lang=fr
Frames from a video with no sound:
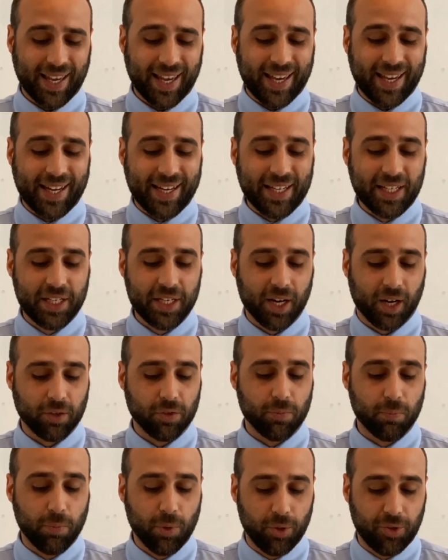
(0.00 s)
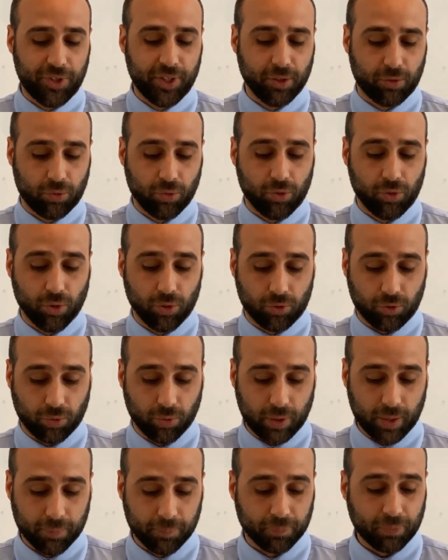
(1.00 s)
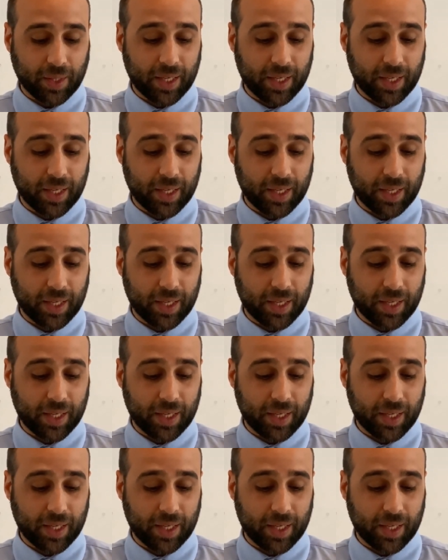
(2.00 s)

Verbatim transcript: et il y a une multitude de tués